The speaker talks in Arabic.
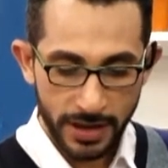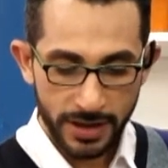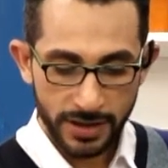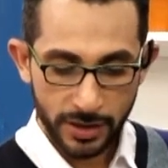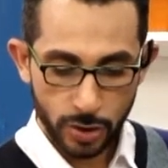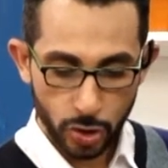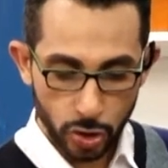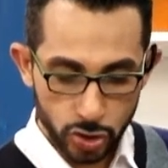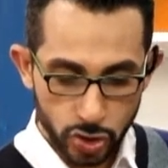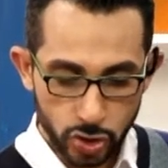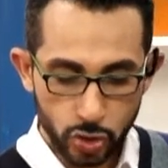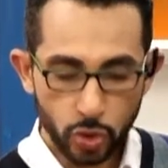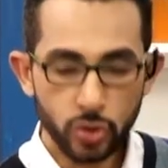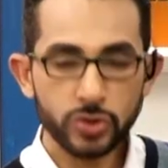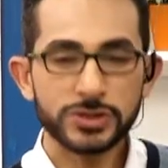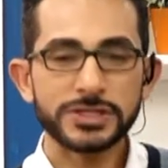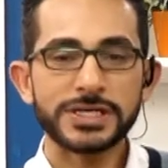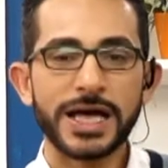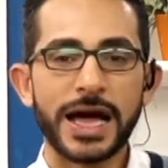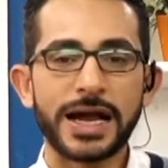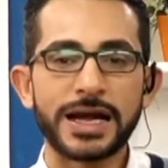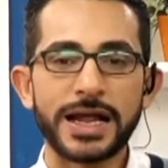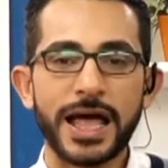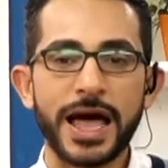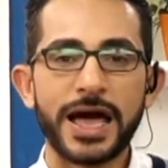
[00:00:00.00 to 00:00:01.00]
يصرف
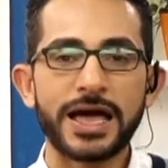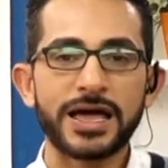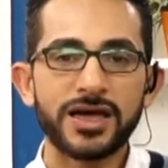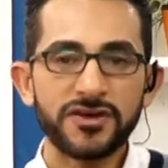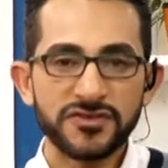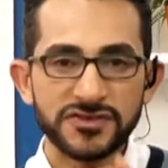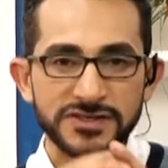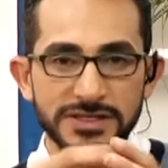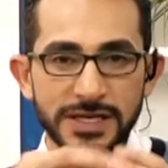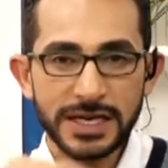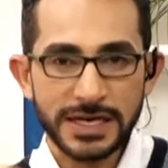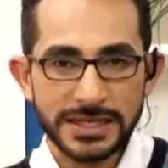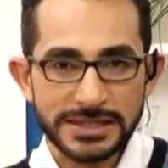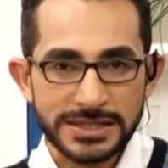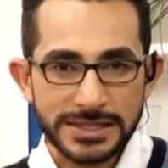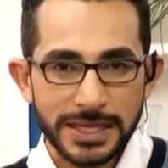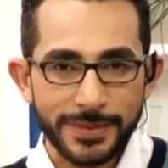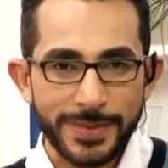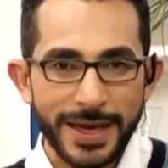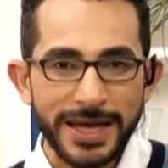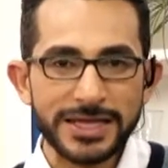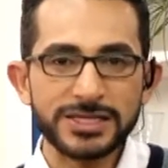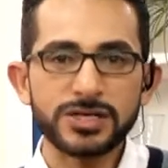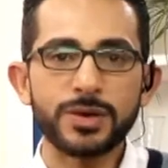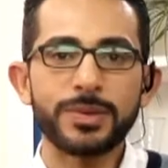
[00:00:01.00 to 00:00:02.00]
يعني هيفصل
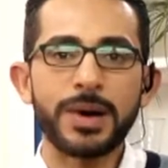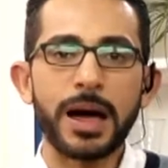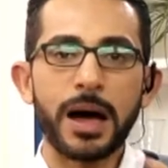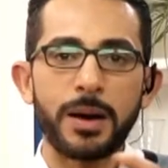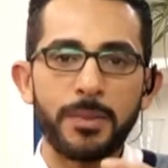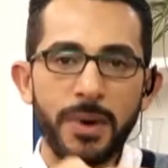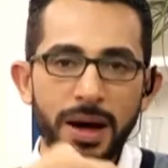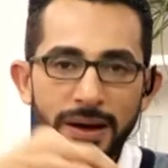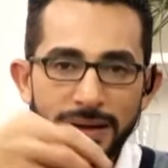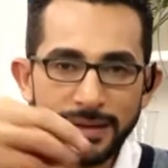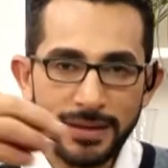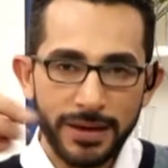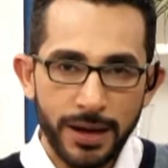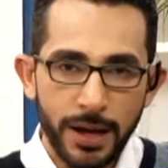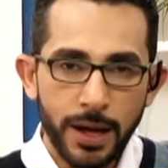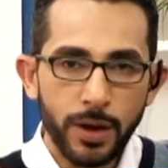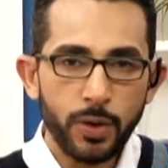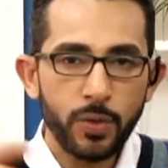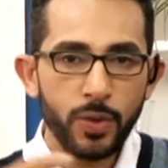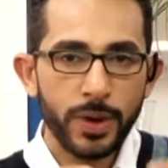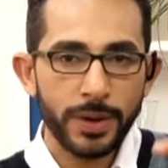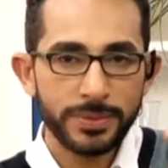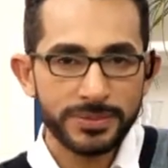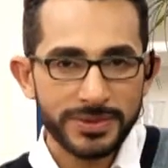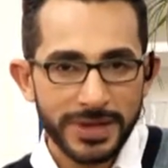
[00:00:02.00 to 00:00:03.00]
الزبادي يبقى ميه
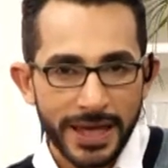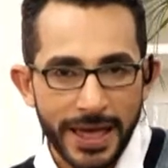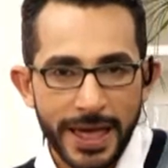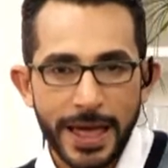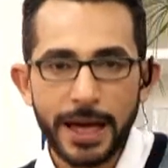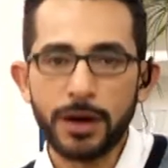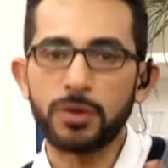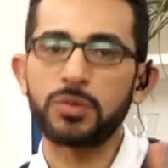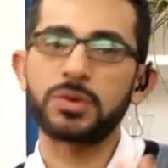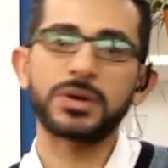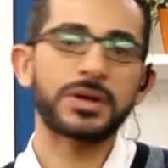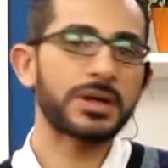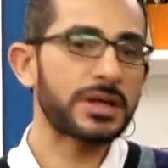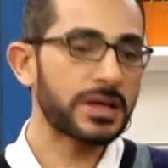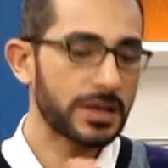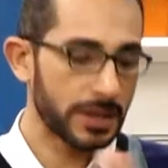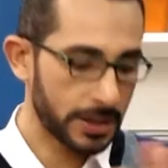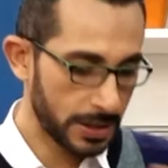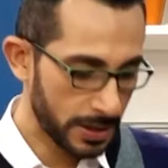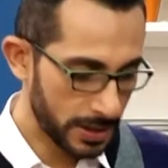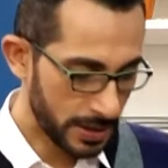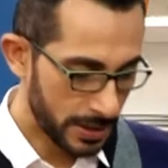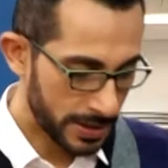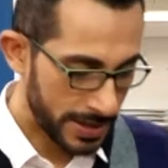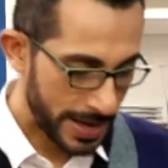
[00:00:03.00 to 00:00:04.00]
وبتاع
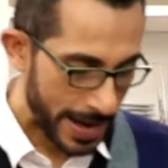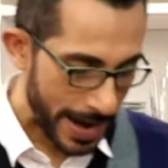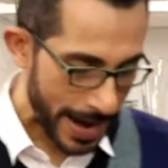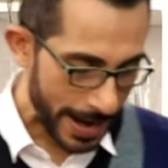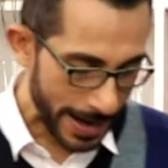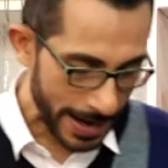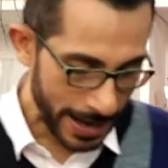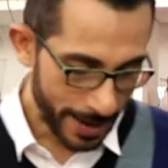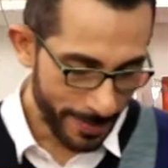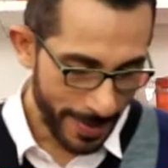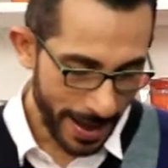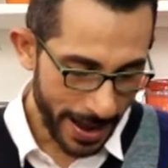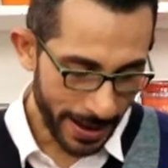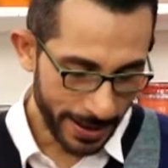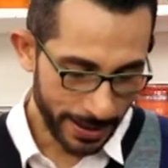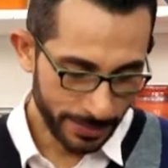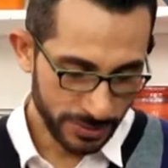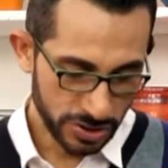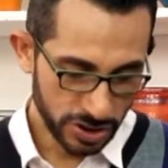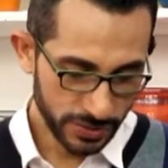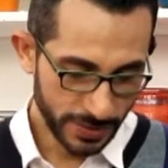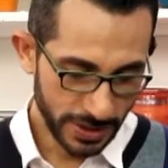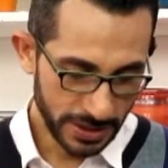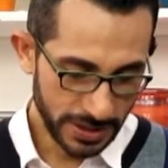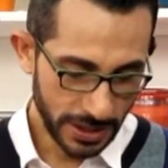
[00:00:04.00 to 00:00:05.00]
وقلق بقى احنا مش
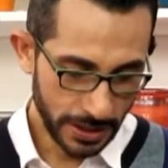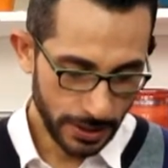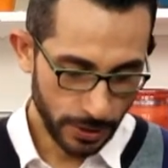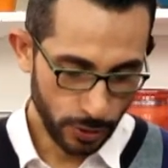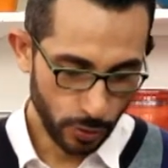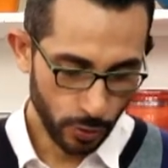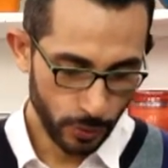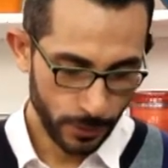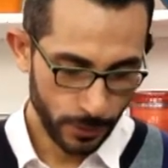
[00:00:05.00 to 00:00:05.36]
محتاجين